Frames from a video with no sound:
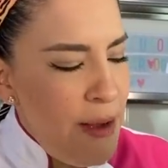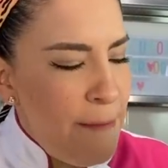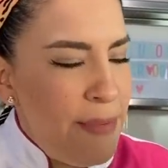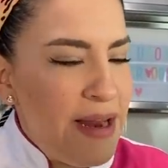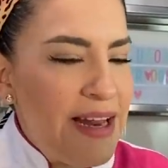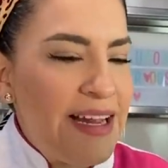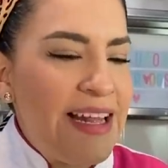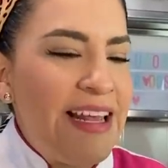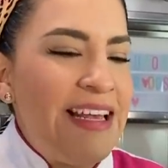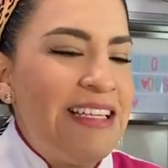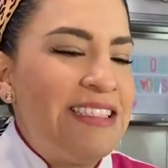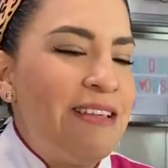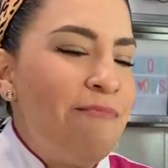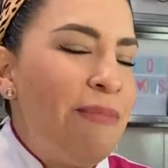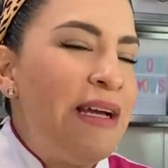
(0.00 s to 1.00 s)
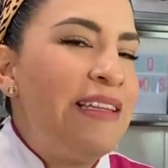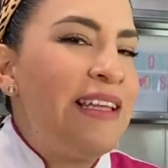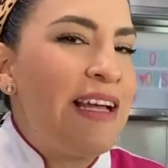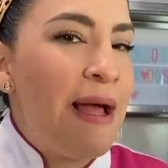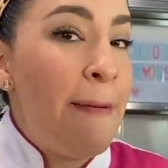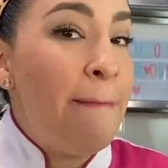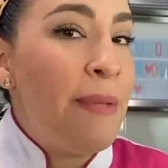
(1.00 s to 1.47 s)
para que este pie
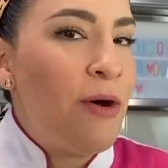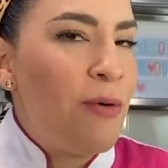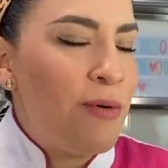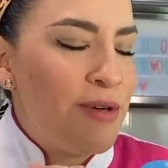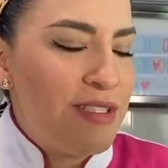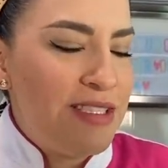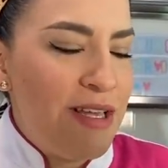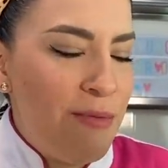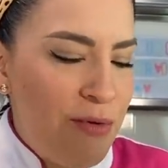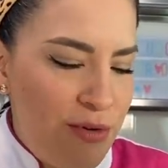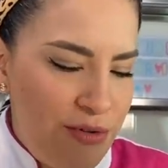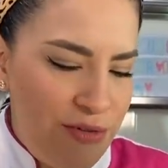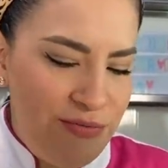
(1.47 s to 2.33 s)
tenga mejor sabor.